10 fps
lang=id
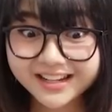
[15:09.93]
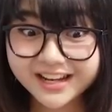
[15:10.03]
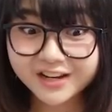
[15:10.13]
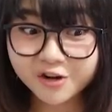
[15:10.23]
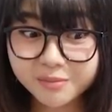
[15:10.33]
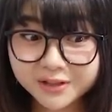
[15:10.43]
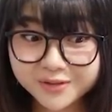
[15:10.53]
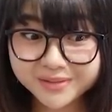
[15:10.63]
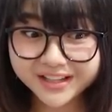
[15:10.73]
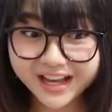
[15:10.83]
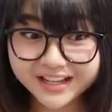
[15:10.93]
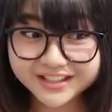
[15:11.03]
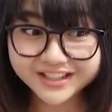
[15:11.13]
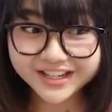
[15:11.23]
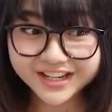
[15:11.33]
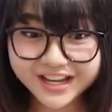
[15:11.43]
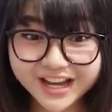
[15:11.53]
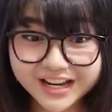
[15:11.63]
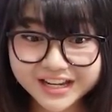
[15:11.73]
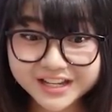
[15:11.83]
dan double double gaji
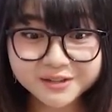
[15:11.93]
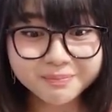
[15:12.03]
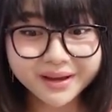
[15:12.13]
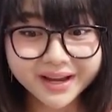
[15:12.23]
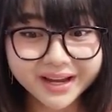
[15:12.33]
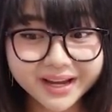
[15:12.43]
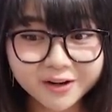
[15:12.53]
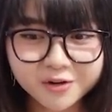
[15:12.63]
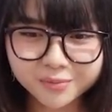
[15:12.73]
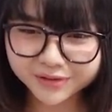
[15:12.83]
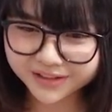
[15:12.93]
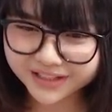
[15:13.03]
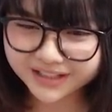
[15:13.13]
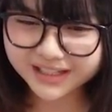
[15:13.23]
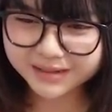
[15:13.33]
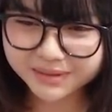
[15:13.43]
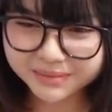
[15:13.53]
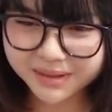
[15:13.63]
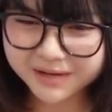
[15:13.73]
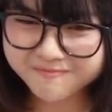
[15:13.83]
dan ini spek komputer kita
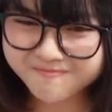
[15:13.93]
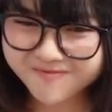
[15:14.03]
teman-teman.